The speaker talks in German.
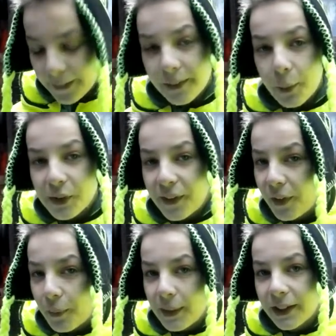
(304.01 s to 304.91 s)
Wir hatten auch in den
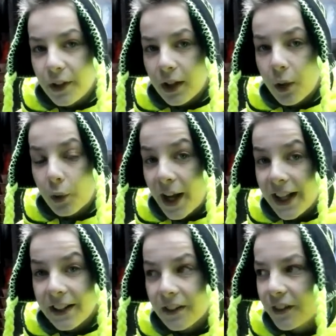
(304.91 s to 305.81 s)
letzten zwei, drei Jahren auch
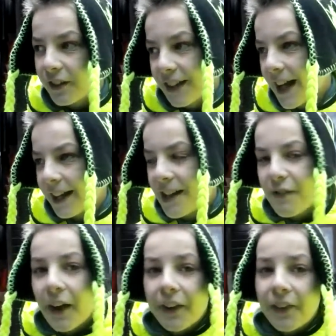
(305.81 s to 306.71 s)
keine, ja,
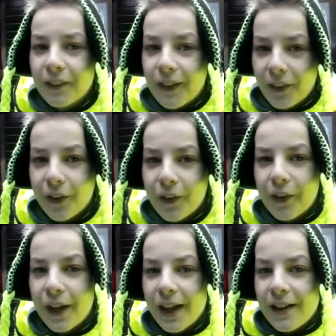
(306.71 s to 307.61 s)
kein weißes
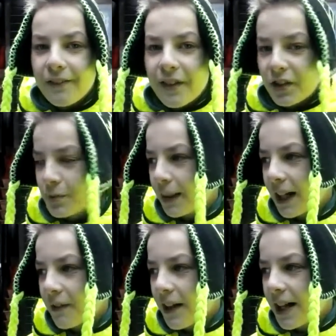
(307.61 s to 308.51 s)
Silvester. Wenn es mal
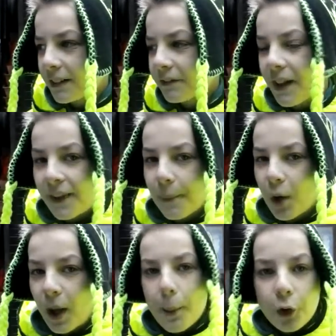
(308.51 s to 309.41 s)
kein Weihnachten weiß
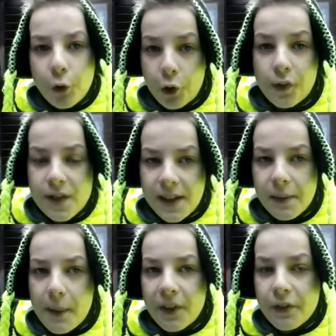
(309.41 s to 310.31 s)
war, kann man dieses Jahr
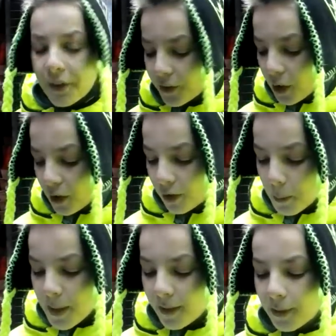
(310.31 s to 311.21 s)
wenigstens mal Silvester,
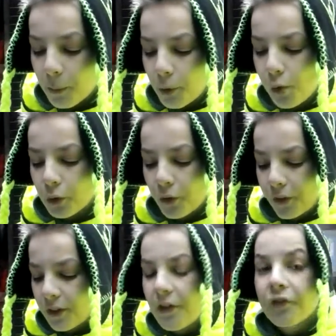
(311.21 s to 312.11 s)
zumindest im Süden und
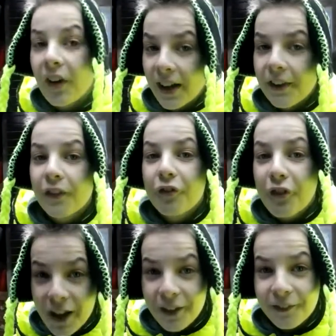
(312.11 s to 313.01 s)
Osten, weiß
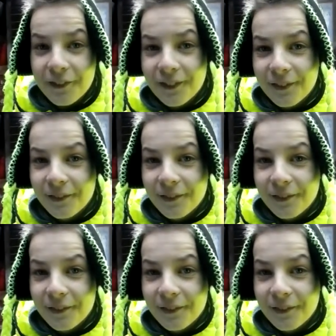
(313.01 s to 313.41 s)
feiern.